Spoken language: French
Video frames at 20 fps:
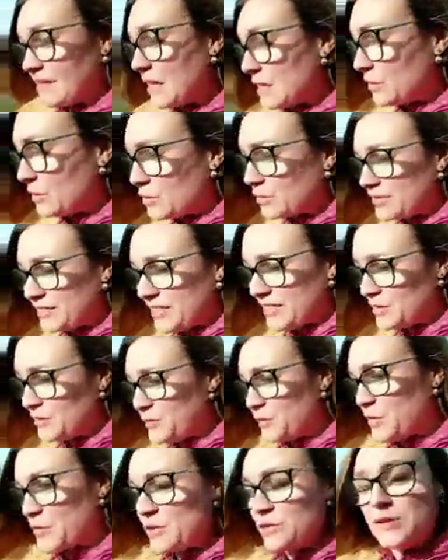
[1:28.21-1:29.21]
donc des
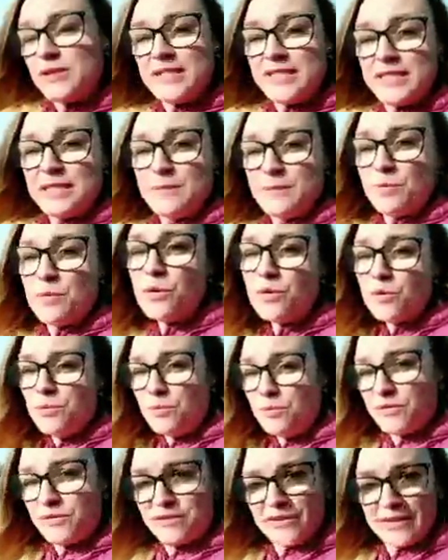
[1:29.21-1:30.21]
nouveaux outils, beaucoup
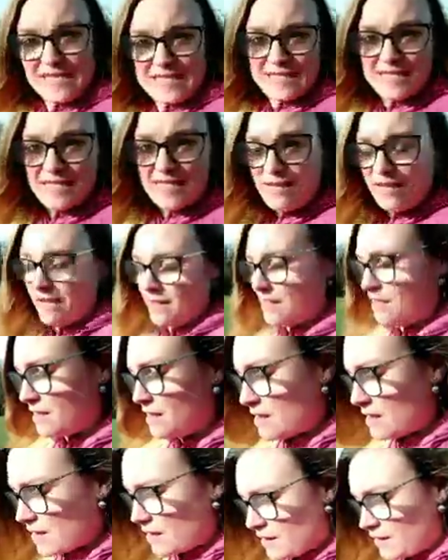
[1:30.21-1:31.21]
plus faciles
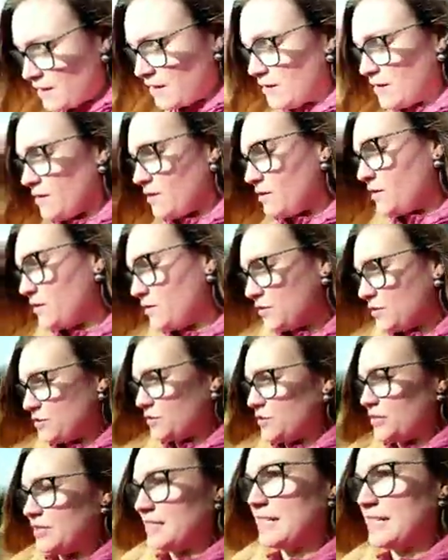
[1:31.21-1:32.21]
euh, que je
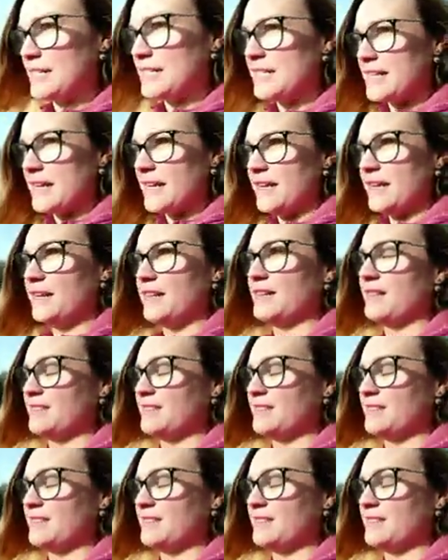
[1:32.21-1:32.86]
connaissais,